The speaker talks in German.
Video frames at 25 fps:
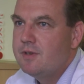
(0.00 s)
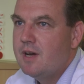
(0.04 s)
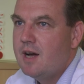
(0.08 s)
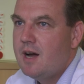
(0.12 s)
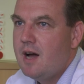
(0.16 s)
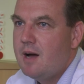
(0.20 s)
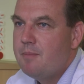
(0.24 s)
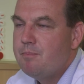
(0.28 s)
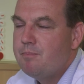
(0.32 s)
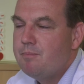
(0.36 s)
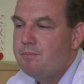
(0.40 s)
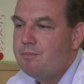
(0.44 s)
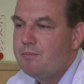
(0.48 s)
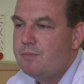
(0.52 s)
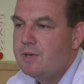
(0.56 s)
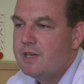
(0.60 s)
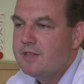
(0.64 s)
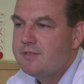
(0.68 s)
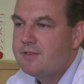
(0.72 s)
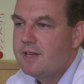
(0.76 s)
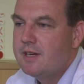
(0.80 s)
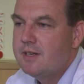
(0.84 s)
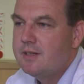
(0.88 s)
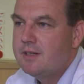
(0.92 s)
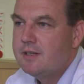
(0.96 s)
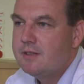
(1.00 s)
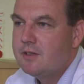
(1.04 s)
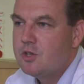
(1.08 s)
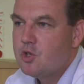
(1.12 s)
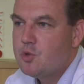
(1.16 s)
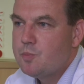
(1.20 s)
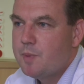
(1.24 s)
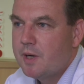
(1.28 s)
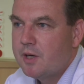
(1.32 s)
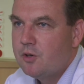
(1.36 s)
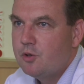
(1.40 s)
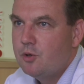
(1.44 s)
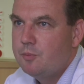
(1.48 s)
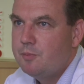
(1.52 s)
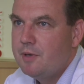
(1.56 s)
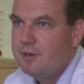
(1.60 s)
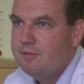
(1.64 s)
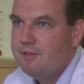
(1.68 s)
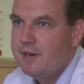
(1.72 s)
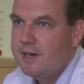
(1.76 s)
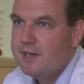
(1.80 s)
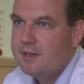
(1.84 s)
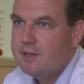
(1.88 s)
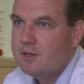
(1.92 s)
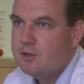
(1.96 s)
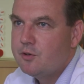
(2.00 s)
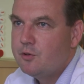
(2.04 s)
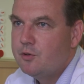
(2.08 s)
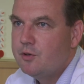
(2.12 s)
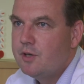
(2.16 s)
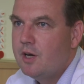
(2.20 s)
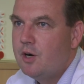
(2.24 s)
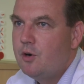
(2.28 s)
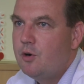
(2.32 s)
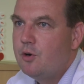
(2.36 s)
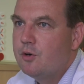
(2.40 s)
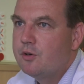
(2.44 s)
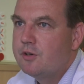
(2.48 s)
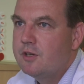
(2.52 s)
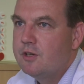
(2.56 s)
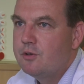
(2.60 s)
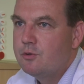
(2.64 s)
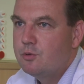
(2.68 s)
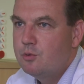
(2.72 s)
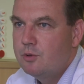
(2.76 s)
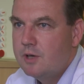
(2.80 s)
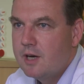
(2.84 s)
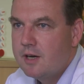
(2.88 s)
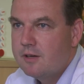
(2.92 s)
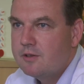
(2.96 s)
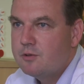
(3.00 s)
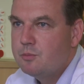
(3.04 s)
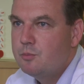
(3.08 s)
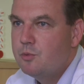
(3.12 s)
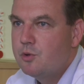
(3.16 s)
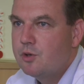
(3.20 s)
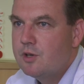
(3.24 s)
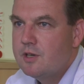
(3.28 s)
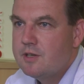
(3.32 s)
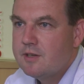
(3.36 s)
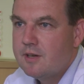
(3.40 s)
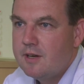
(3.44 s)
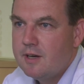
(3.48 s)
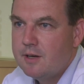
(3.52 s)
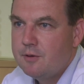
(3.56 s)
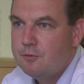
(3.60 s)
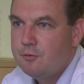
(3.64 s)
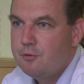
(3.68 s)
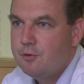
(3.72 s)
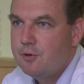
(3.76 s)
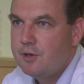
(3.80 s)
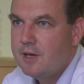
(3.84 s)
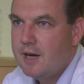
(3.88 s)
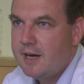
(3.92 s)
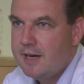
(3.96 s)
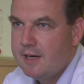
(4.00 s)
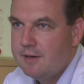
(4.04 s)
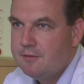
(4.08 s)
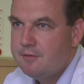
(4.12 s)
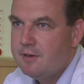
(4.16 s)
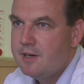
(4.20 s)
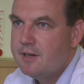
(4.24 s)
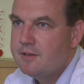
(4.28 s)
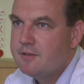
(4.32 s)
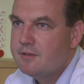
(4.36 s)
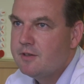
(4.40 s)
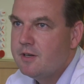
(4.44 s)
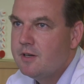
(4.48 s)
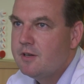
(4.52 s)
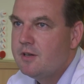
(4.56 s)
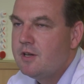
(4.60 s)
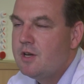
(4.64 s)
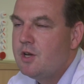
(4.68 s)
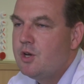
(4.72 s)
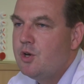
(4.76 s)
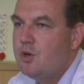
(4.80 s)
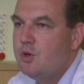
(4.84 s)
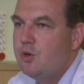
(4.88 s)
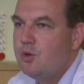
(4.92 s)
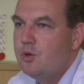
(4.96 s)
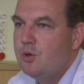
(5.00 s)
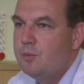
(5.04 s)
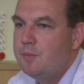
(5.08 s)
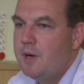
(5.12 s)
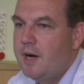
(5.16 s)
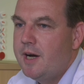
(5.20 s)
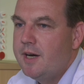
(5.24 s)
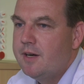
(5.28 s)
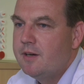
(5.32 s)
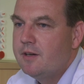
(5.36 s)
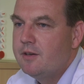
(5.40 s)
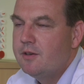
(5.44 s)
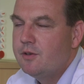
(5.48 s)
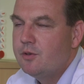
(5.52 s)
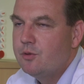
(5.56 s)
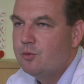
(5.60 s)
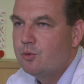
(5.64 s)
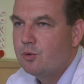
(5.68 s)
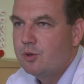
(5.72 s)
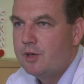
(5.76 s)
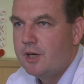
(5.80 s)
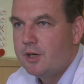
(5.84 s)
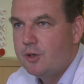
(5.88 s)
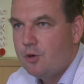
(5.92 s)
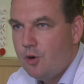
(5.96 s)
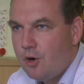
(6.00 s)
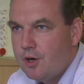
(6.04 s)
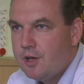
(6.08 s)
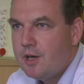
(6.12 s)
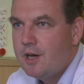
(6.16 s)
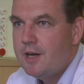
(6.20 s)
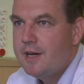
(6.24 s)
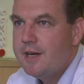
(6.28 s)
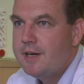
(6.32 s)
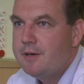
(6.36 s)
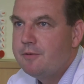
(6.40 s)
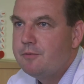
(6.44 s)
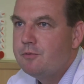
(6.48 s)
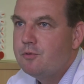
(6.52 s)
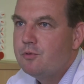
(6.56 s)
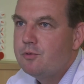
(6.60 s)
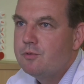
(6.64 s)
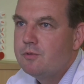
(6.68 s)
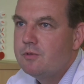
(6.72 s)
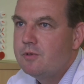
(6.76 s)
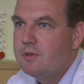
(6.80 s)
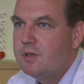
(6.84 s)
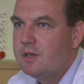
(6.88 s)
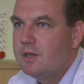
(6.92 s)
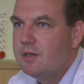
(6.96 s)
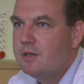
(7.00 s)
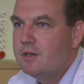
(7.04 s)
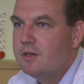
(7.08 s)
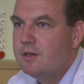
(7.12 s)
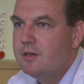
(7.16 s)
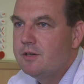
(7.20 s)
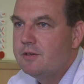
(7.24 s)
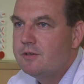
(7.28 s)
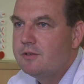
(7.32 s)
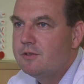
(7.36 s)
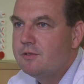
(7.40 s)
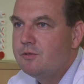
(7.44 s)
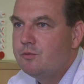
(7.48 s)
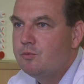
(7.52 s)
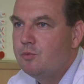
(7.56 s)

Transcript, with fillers: Wir haben letztendlich das Spektrum erweitert und auch die Zugangsmöglichkeiten für die Einweiser über eine sogenannte Hotline äh,